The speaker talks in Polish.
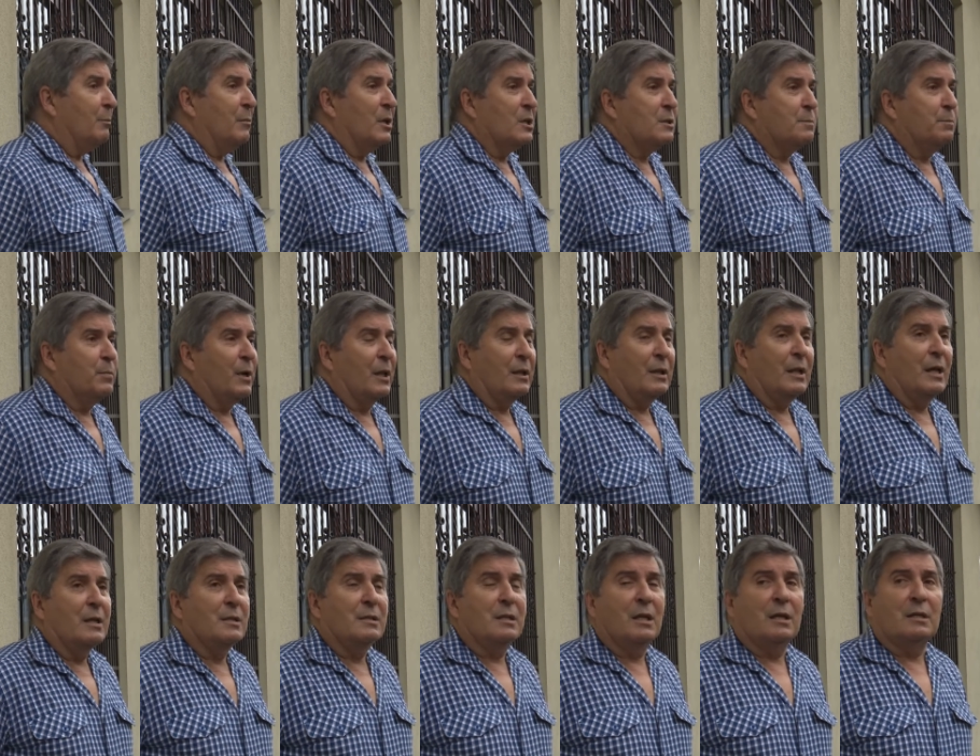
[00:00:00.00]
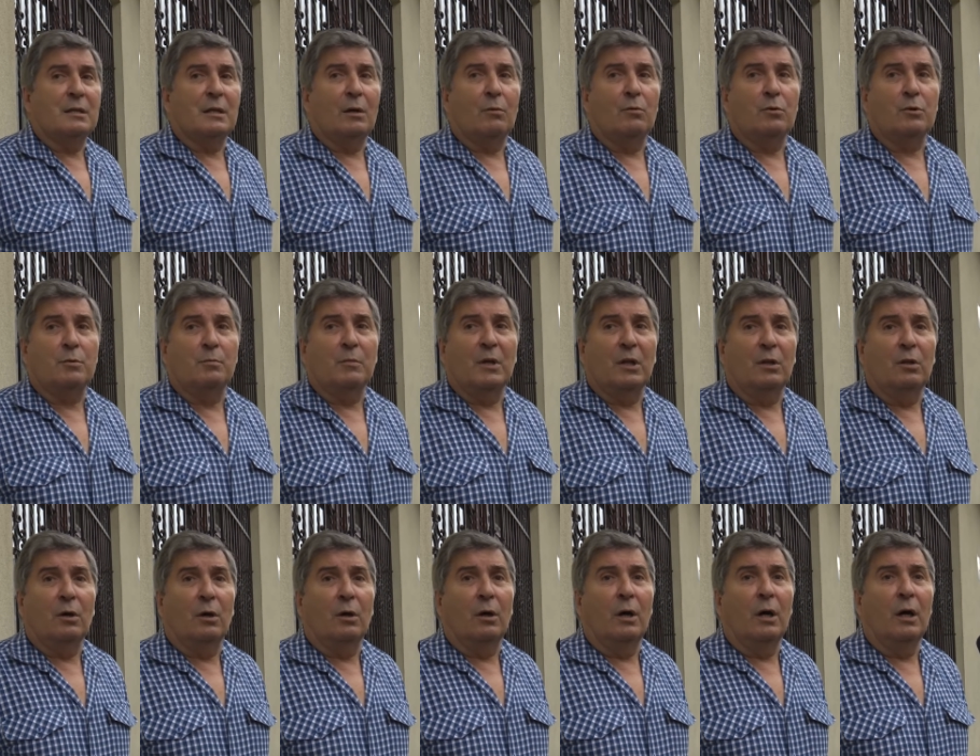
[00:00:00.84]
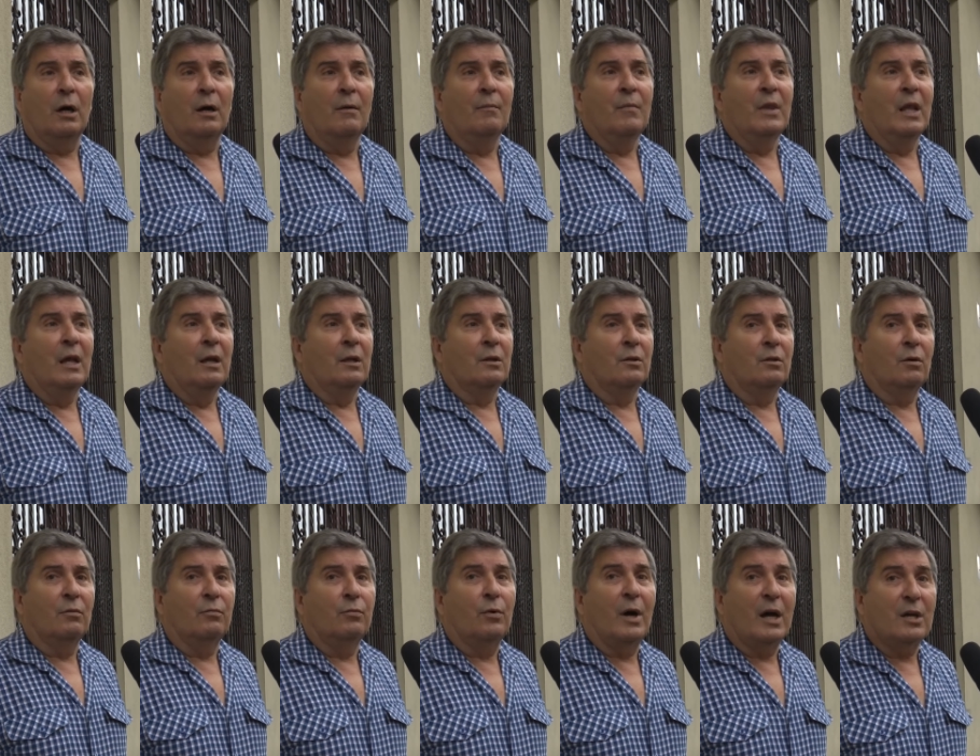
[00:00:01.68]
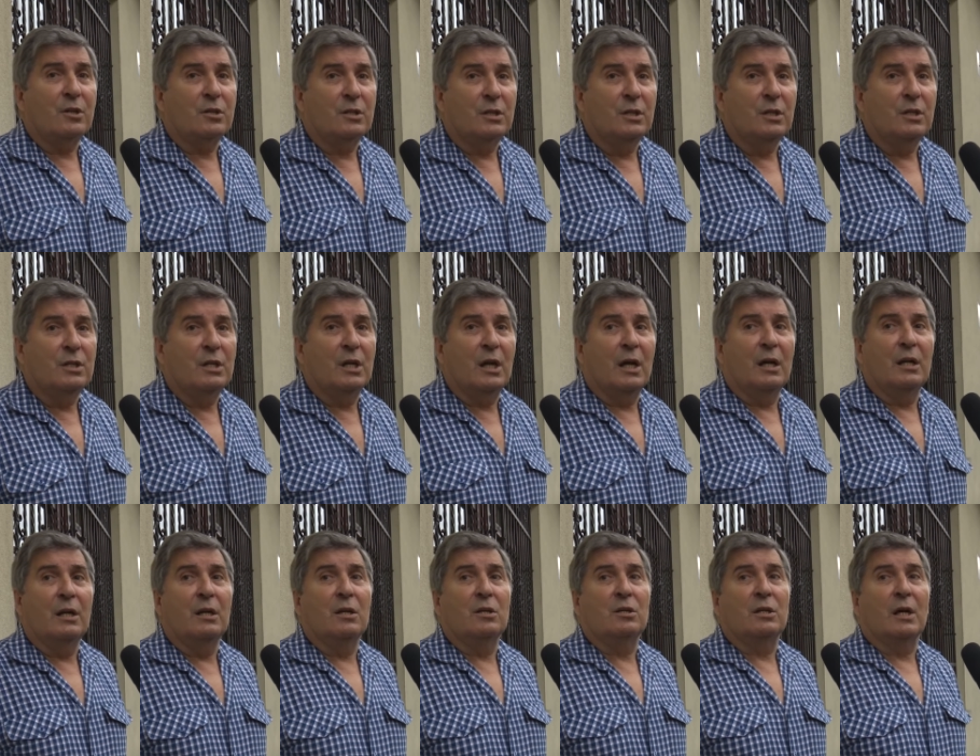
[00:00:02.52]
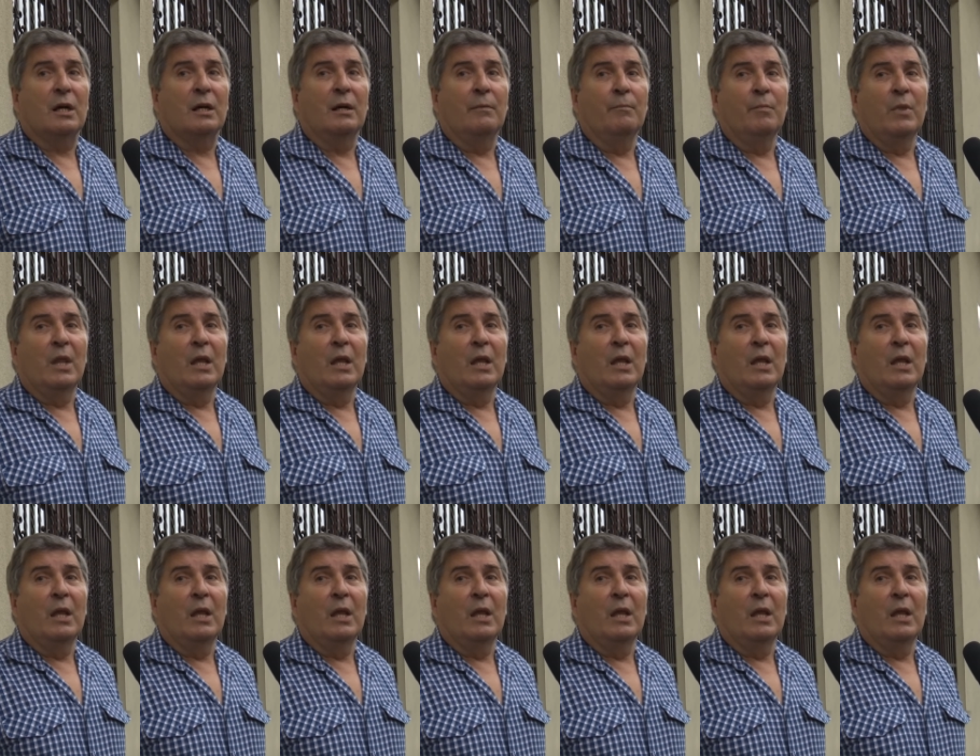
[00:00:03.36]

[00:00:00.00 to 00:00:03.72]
mieć pretensje, załóżmy, do, do właścicieli, że,